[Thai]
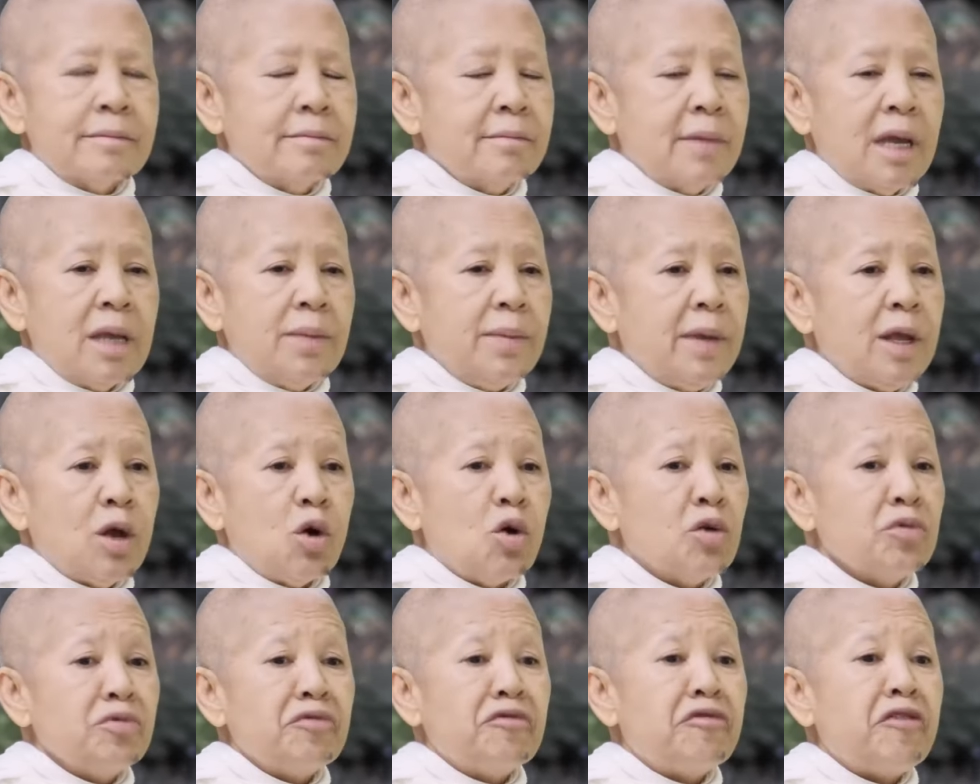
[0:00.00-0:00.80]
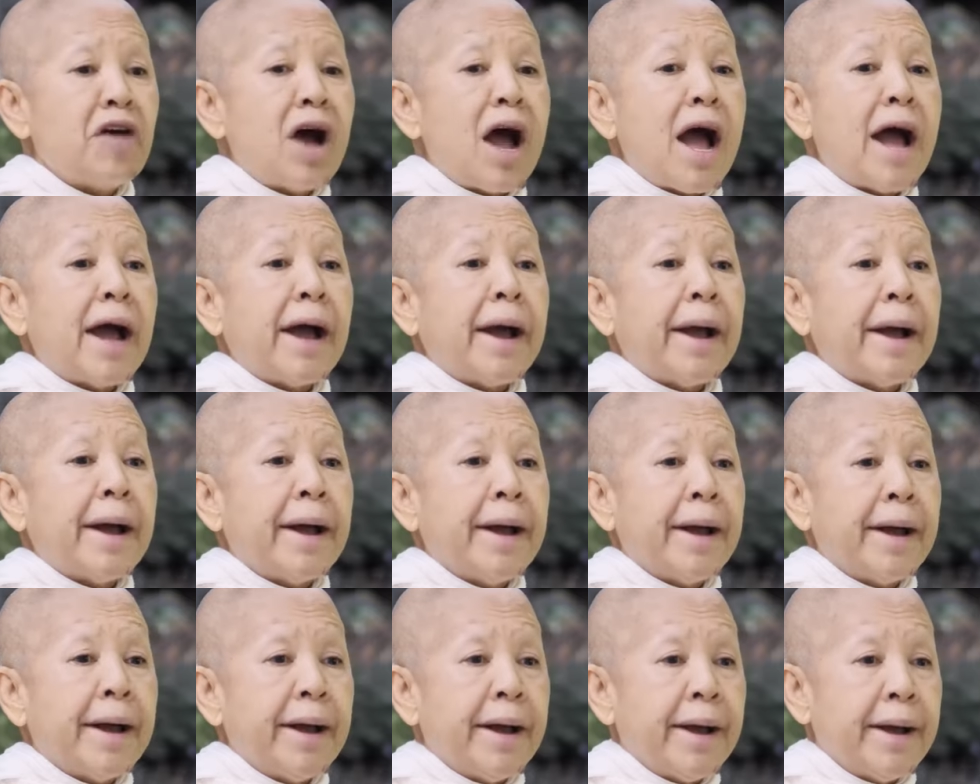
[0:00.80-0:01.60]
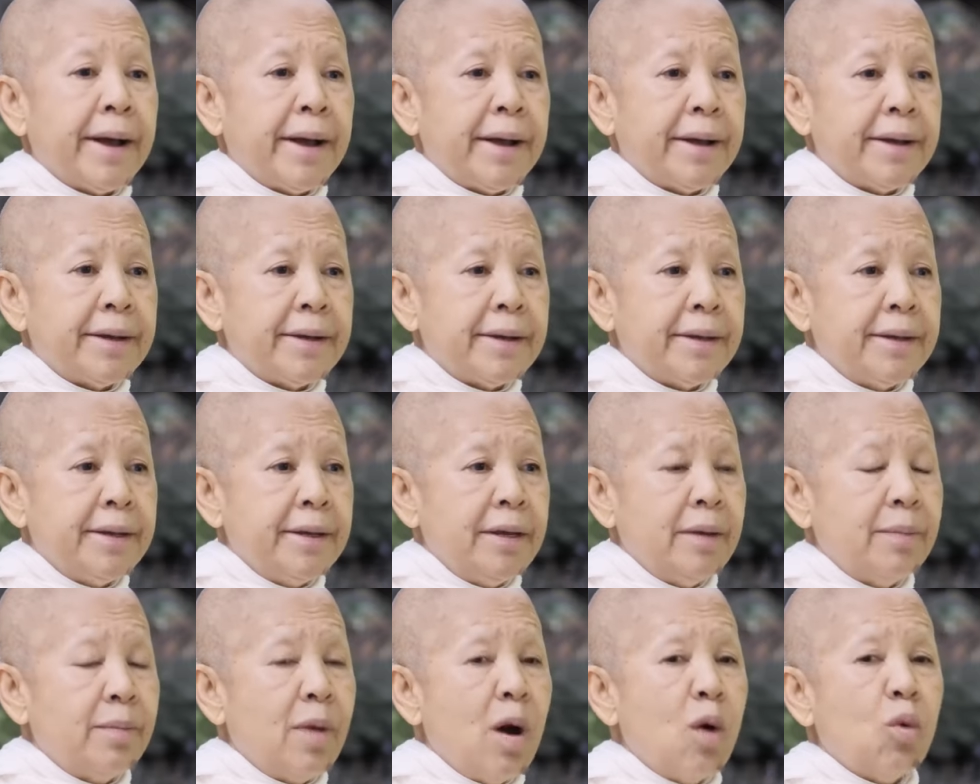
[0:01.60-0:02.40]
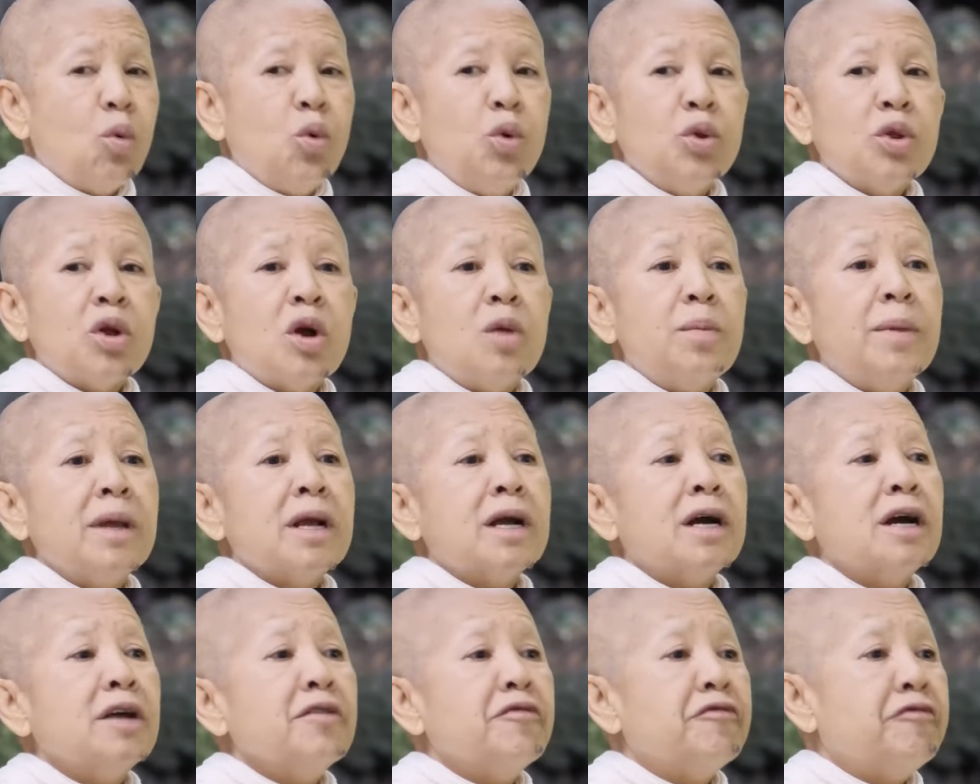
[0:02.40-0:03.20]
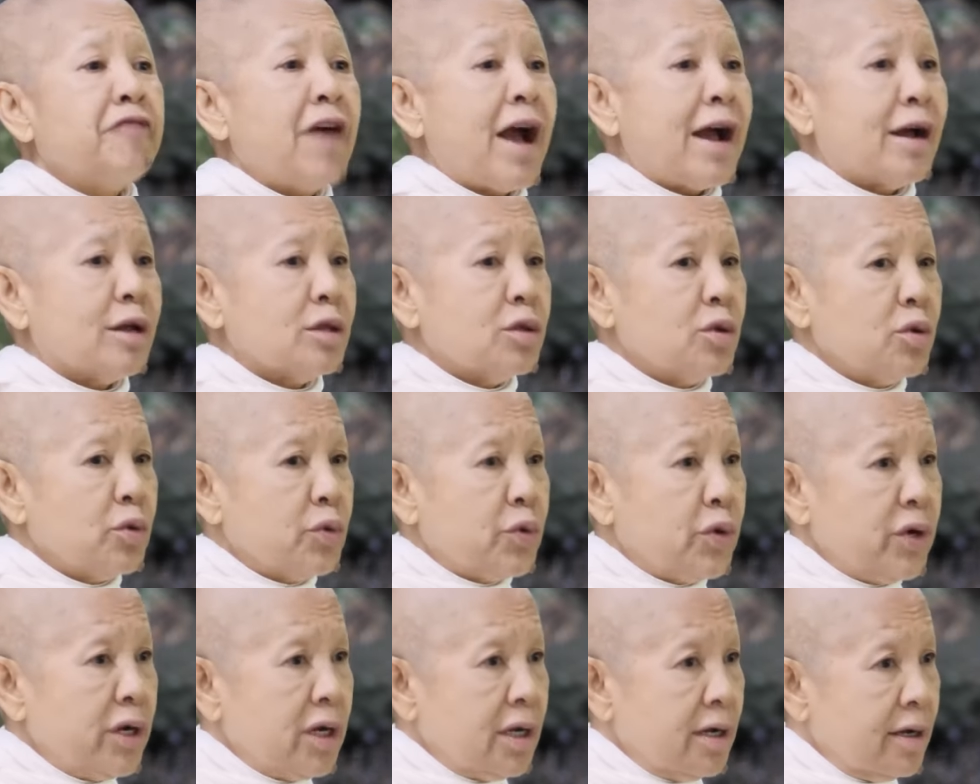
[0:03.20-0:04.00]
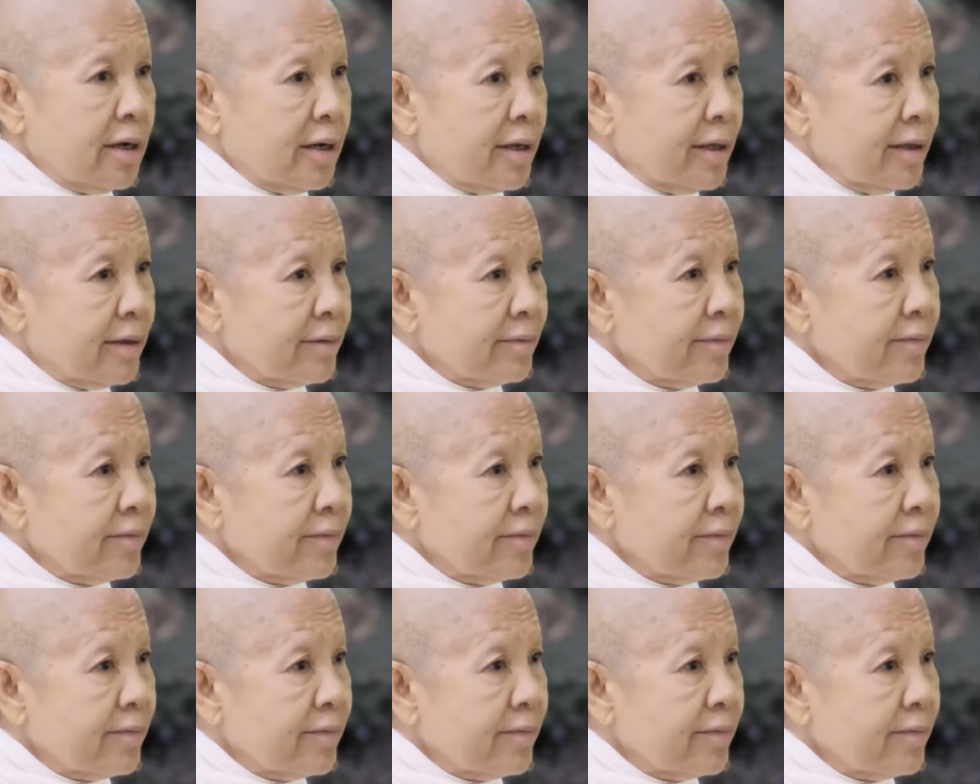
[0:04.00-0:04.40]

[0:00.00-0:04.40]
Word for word: ไม่มีคนฟัง เออ เพราะคุณก็ไม่เคยฟังตัวคุณเลย